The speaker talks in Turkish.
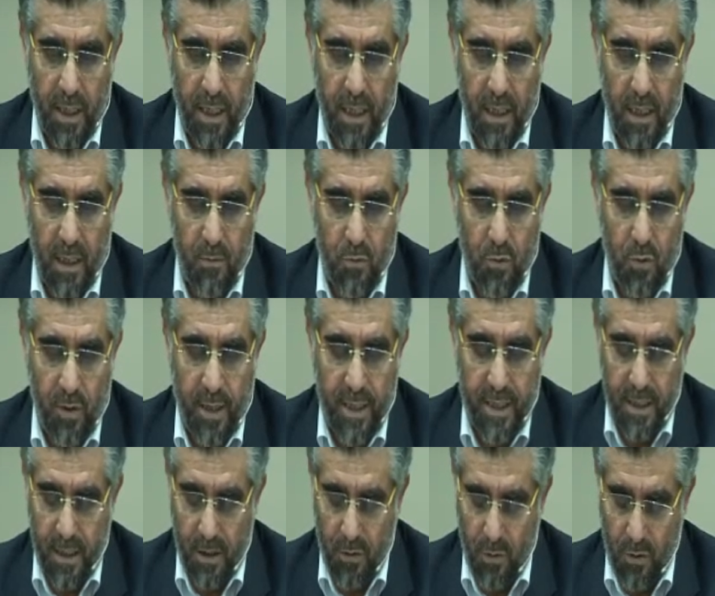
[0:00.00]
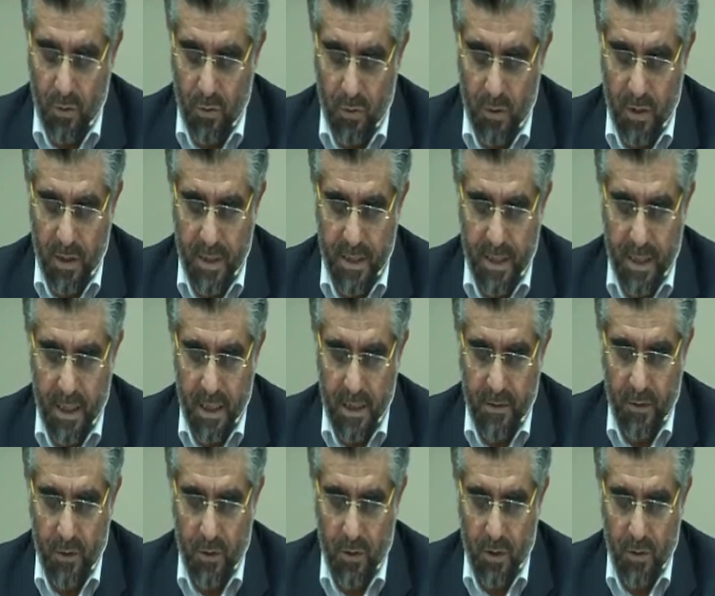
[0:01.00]
En'am suresinin 148
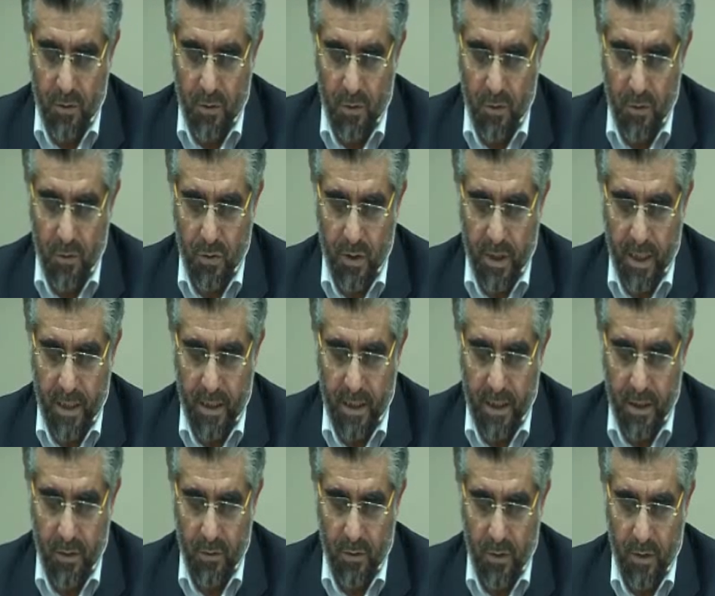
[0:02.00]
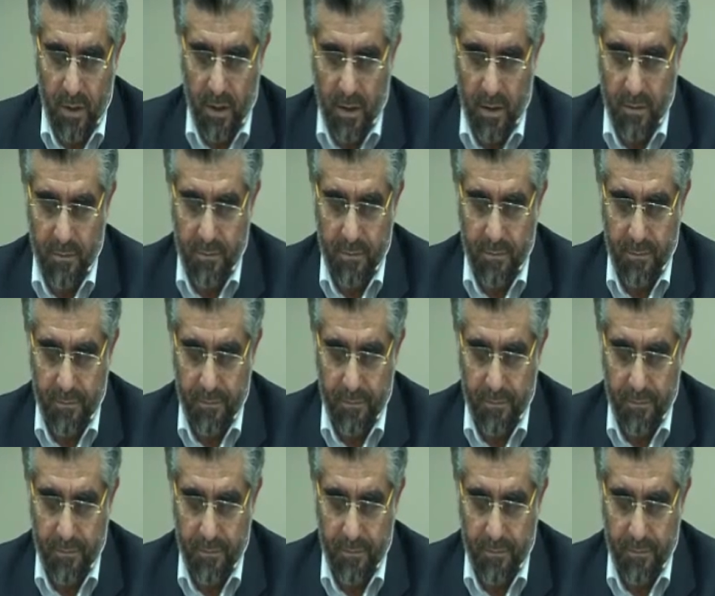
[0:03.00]
ve 149. ayetlerini de okuyalım.